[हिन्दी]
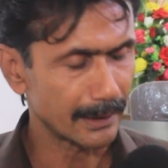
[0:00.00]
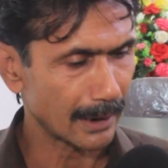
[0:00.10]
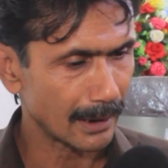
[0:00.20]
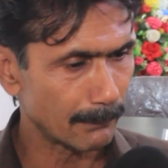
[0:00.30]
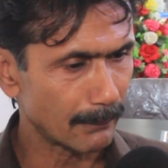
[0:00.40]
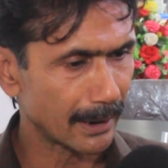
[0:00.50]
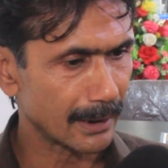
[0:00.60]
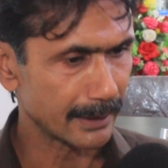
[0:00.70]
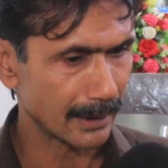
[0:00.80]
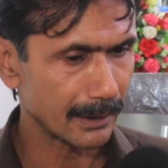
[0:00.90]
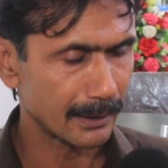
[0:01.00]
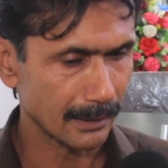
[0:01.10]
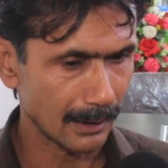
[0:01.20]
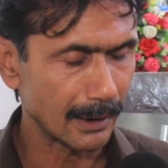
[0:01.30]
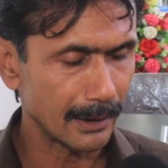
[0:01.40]
अट्ठारह बारह तेरह
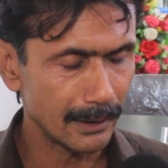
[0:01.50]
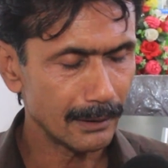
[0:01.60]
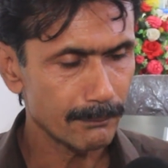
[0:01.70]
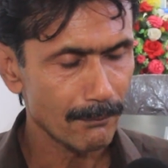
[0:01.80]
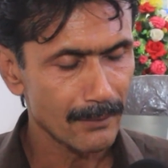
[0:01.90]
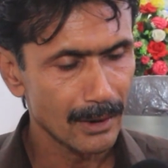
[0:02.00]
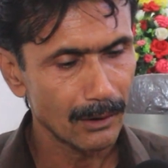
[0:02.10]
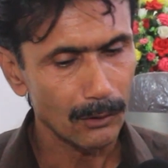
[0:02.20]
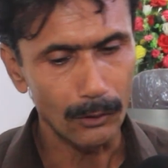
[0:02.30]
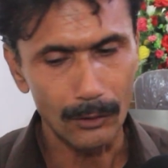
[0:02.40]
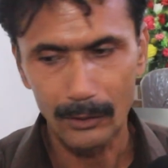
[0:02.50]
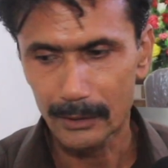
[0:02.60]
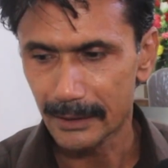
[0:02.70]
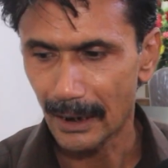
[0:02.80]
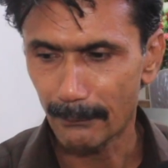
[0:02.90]
का है
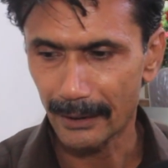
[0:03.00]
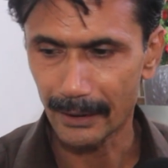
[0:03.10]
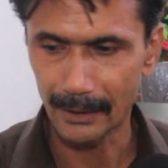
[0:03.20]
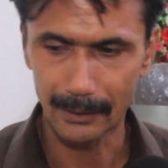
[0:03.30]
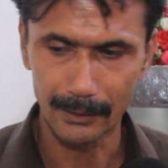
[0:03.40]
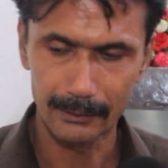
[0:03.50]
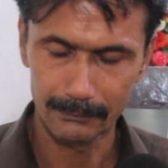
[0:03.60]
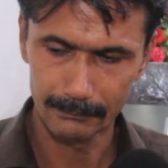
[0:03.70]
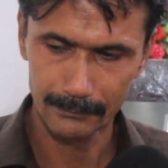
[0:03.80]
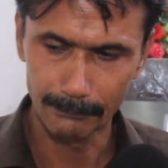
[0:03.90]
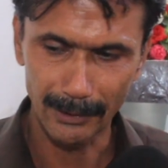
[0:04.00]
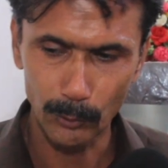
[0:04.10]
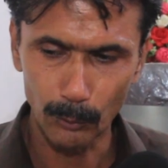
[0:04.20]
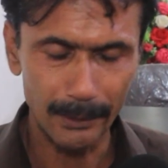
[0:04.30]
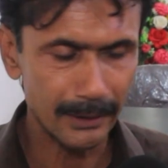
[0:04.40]
और ये हमारे
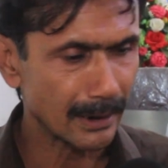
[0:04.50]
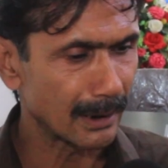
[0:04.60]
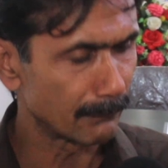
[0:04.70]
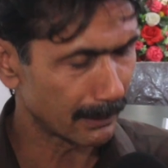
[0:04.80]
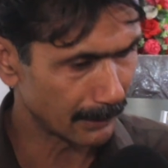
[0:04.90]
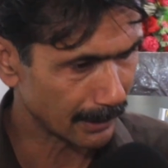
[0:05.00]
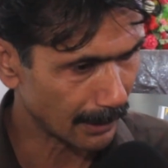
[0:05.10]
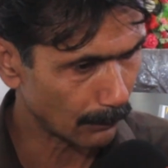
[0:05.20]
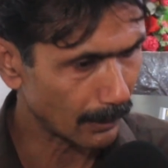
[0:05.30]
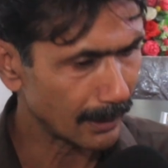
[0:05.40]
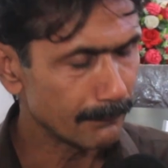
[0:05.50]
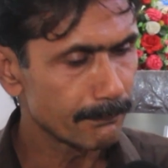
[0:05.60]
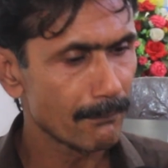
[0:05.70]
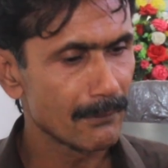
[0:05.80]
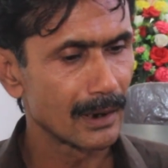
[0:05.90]
मेन्यू पे इसका नंबर भी लिखा हुआ है
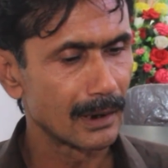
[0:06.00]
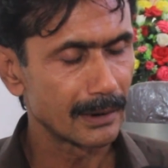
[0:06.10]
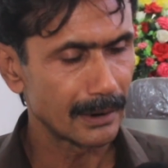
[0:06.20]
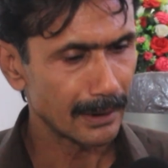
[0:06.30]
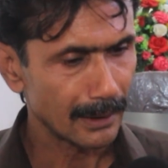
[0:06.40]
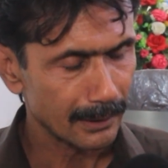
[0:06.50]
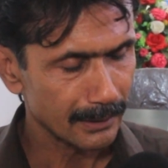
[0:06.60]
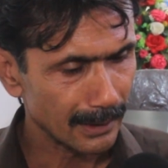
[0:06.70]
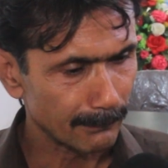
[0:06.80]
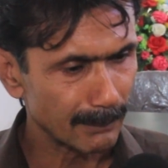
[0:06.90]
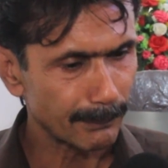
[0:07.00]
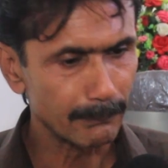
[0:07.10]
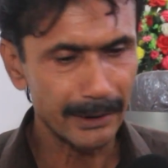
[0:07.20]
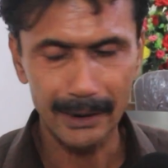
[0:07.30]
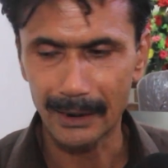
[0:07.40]
ठीक है ये हमने
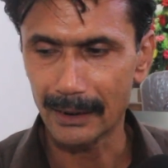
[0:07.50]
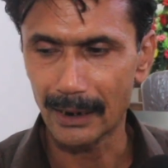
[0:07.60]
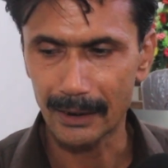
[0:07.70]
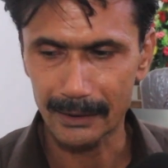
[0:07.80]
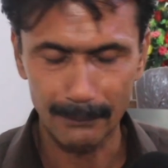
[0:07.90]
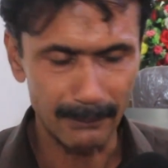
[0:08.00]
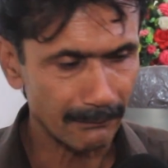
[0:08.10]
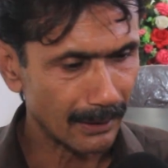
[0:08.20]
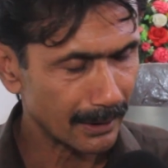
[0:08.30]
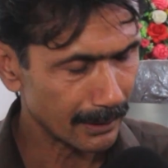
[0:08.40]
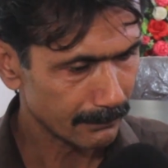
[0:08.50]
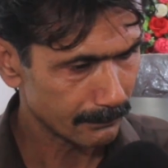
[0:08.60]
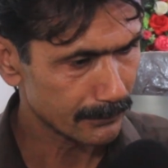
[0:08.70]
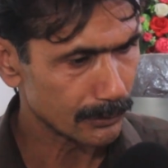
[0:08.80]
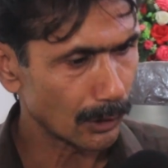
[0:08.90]
पब्लिक के लिए अलग से बनवाए
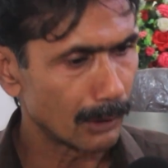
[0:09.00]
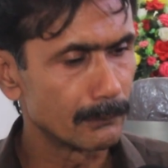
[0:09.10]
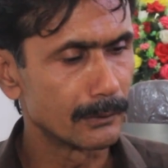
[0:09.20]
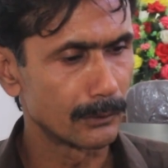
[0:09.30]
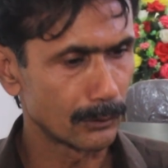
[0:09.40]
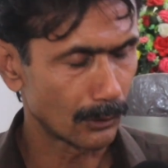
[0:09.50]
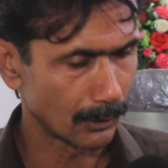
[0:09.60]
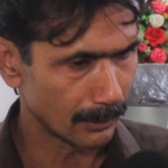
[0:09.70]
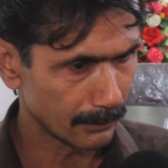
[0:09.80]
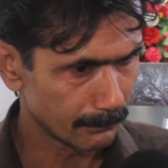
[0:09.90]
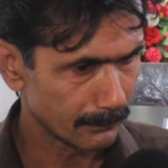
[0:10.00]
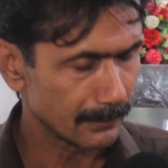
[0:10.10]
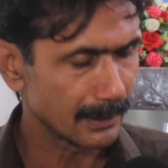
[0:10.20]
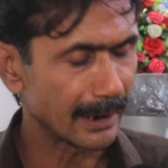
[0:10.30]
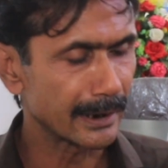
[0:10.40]
हैं जो हम उनको
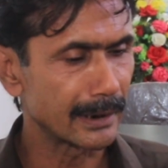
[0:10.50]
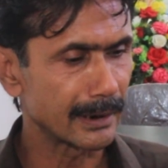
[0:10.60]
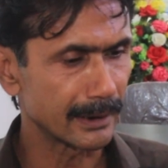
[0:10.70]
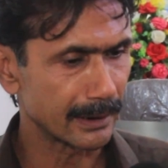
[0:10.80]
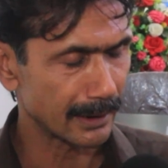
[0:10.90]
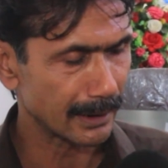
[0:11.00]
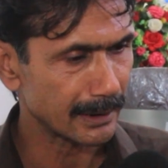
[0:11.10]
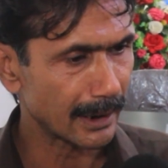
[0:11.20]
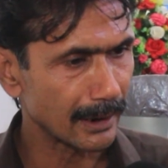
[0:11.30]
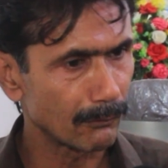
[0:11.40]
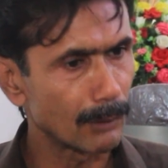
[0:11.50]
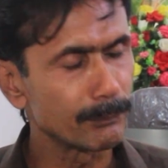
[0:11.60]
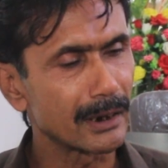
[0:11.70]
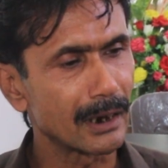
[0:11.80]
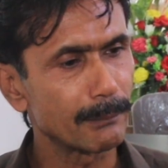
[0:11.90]
घर के लिए देते हैं ताकि वो
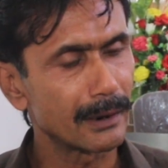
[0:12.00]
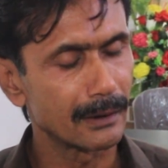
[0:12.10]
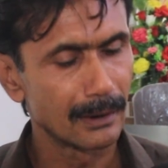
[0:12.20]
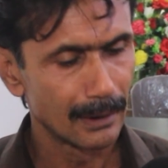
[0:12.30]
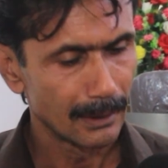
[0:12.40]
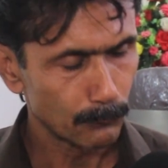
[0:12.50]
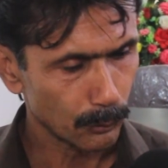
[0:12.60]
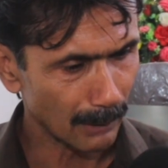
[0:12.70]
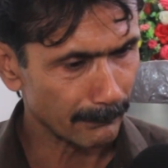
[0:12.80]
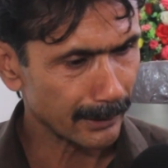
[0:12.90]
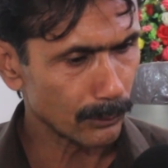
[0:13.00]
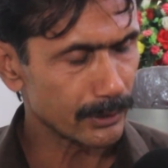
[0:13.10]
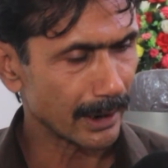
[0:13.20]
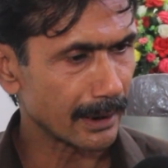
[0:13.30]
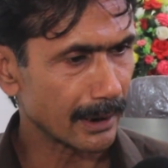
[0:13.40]
अपने घर पे पूरा मेन्यू
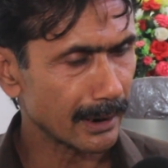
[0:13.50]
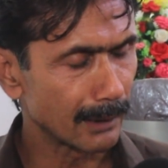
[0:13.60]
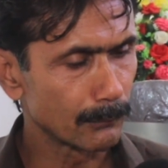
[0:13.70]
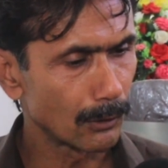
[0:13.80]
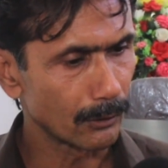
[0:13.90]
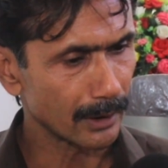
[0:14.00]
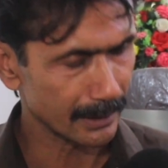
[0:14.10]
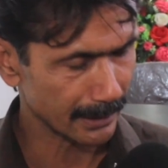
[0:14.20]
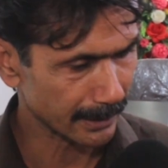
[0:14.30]
चेक करके हमको ऑर्डर दे